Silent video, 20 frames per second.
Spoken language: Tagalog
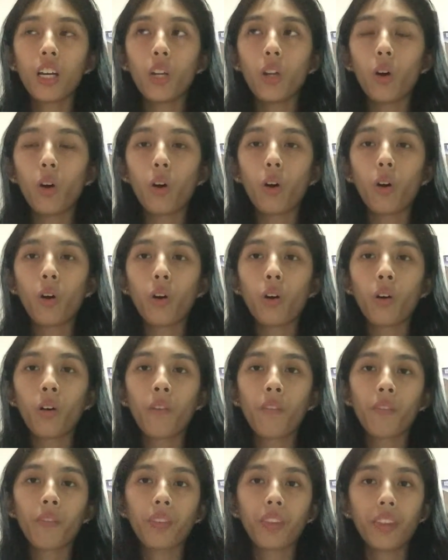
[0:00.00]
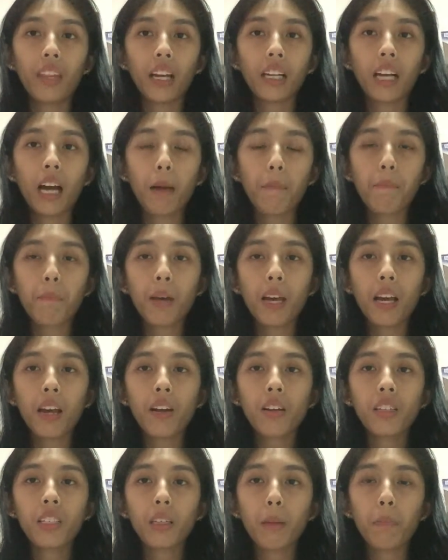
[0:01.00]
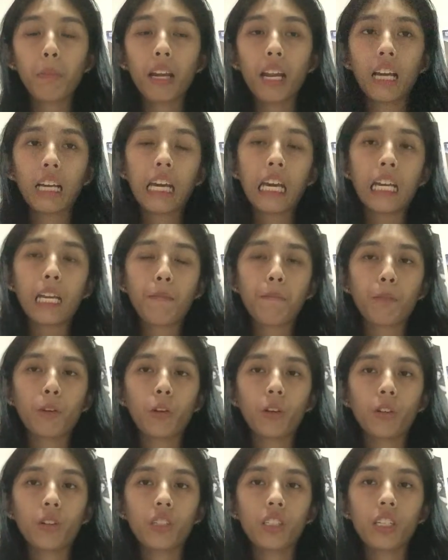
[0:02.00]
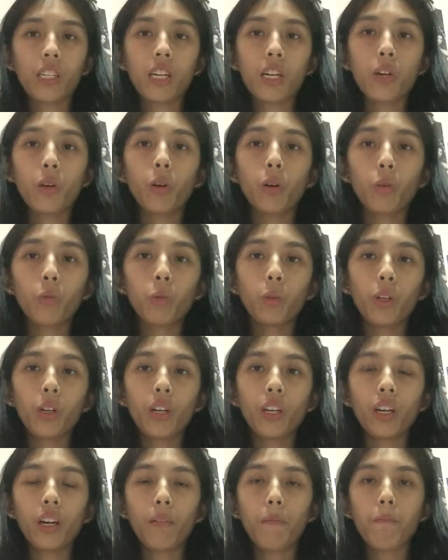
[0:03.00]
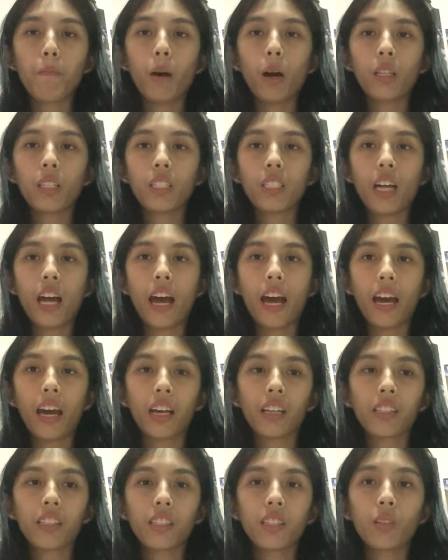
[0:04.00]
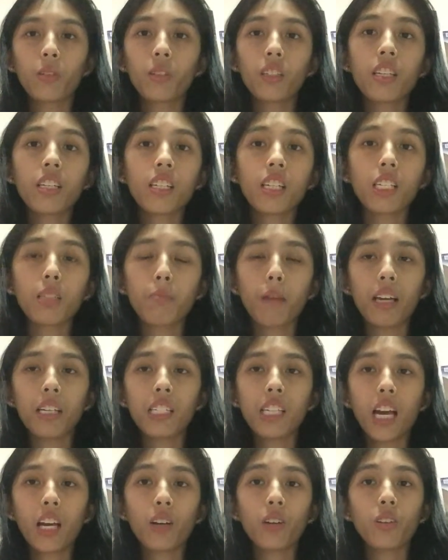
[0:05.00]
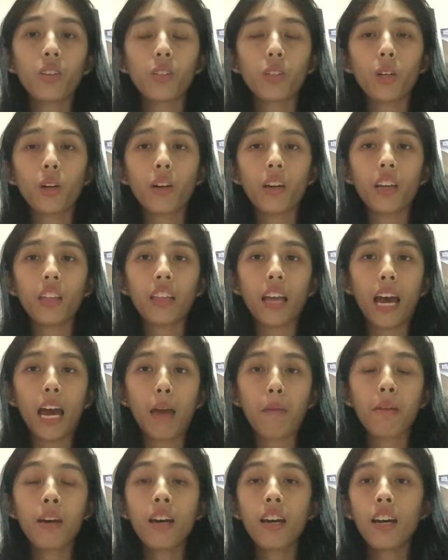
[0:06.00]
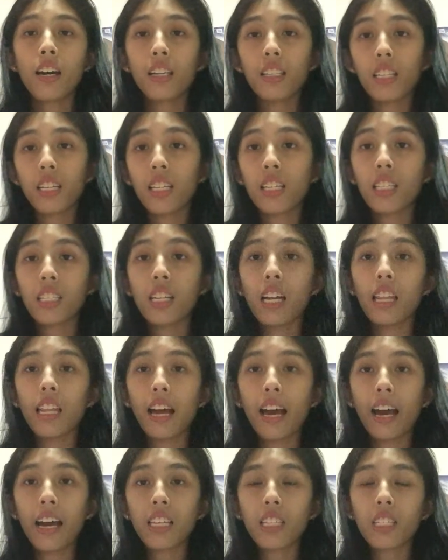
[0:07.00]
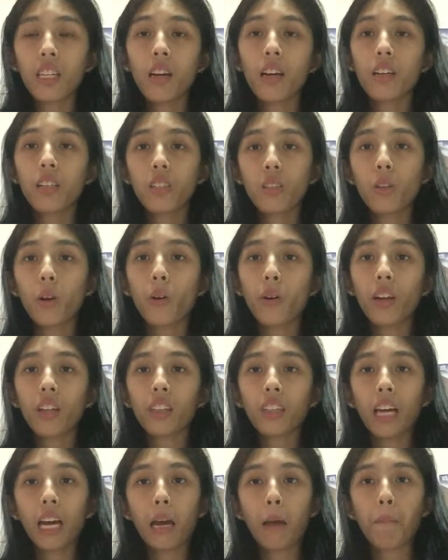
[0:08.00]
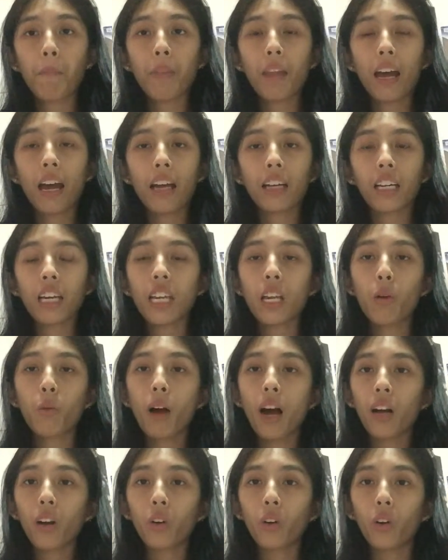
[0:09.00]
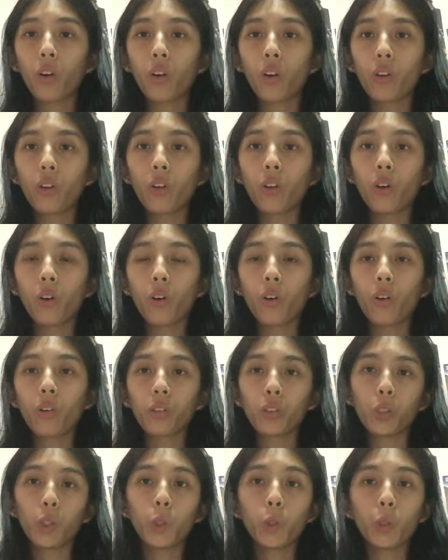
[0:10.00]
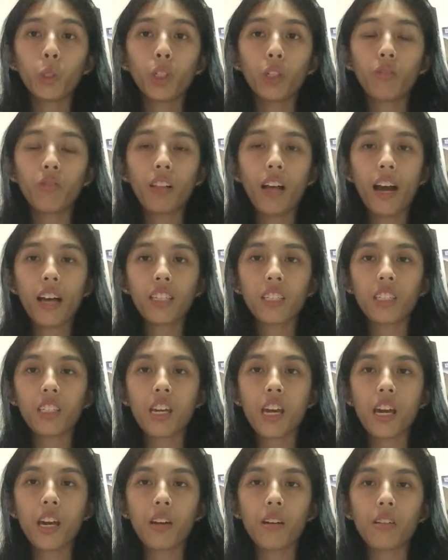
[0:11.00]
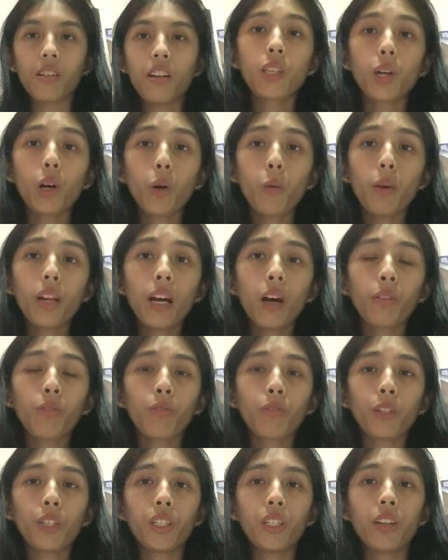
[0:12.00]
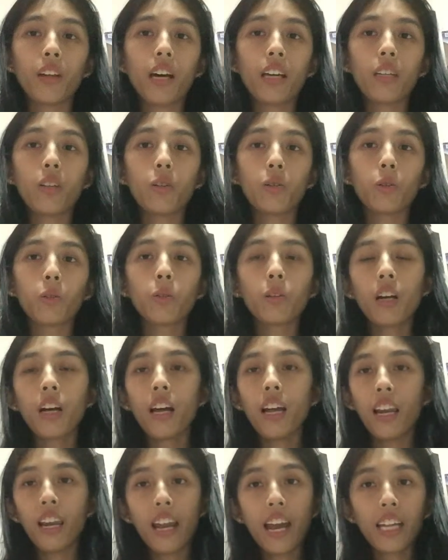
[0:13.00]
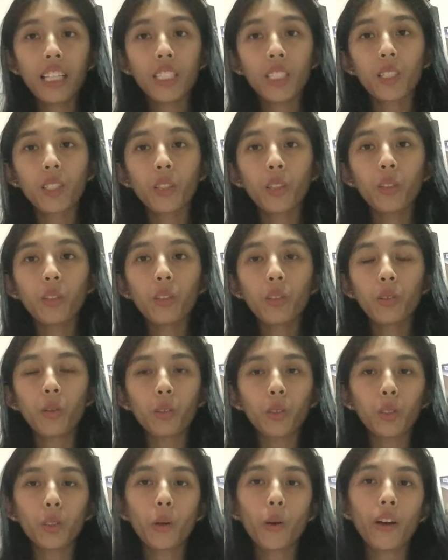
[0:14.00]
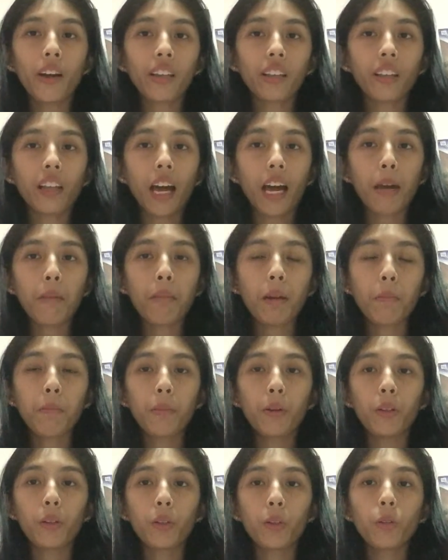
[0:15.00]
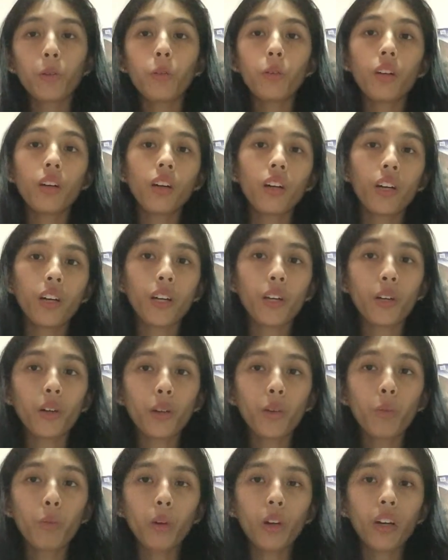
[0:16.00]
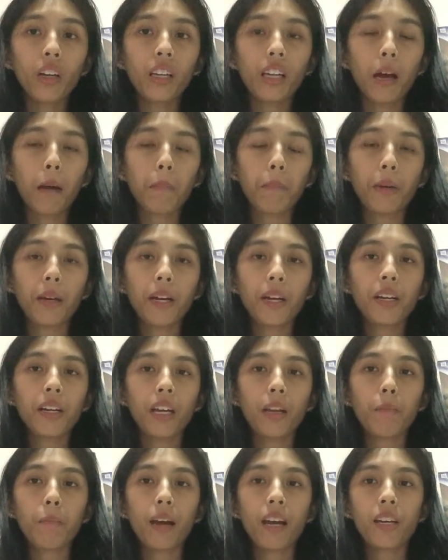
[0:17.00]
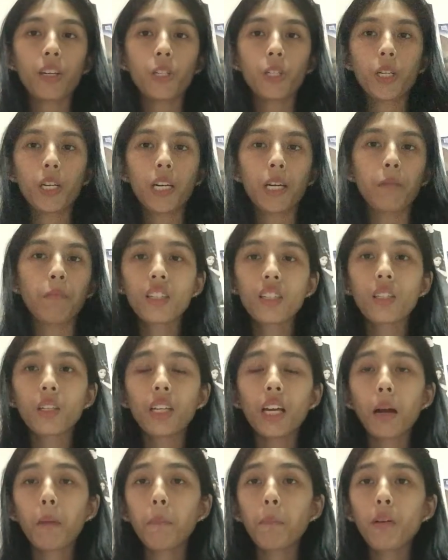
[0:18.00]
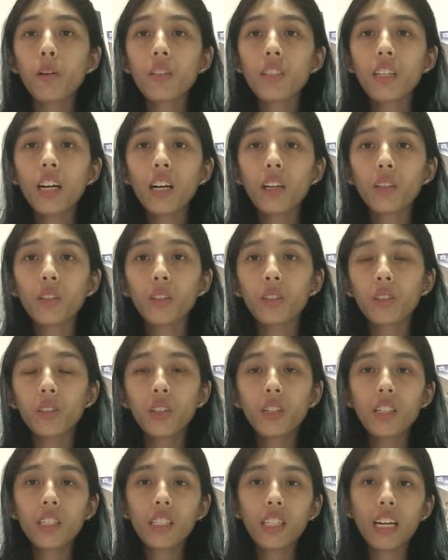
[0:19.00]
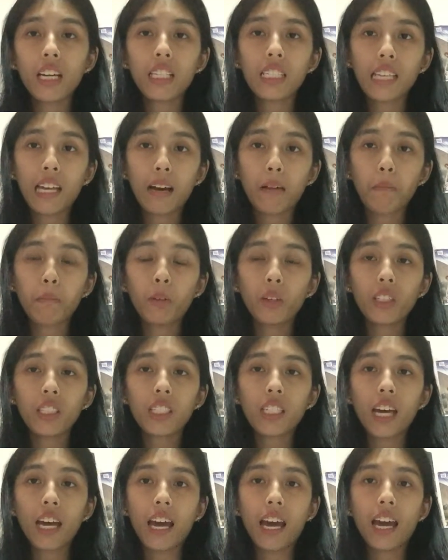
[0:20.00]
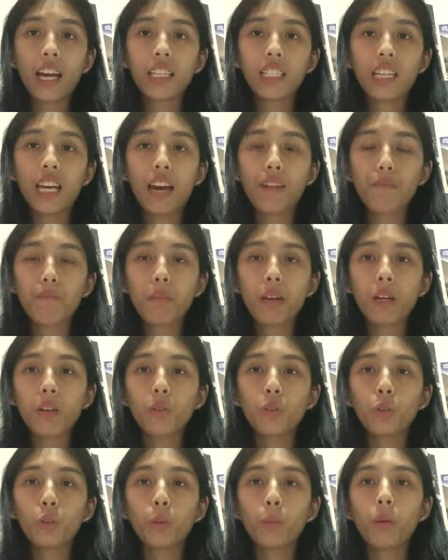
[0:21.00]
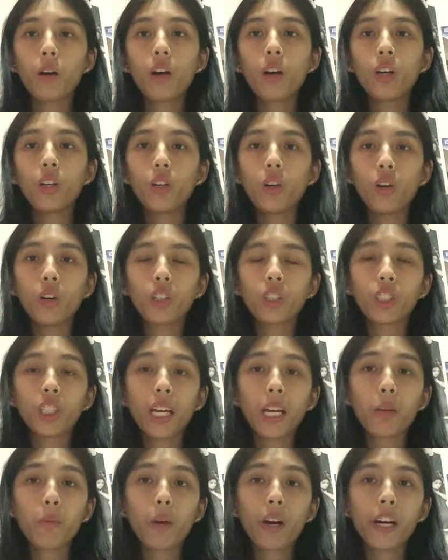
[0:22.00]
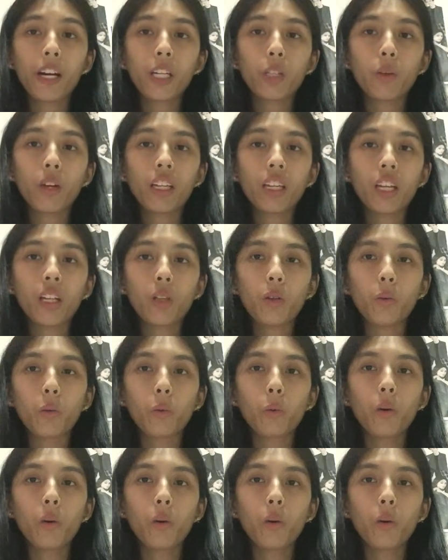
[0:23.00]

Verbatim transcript: noong nag-appear sa panaginip ko si Hyungwon of Monster X. So, this is my second story time since the last story time na ginawa ko noong June of last year. So, without further ado, let's go to story time number 2, Hyungwon appeared in my dream. So, nag-post ako doon sa isang Monster X FB group noong January 22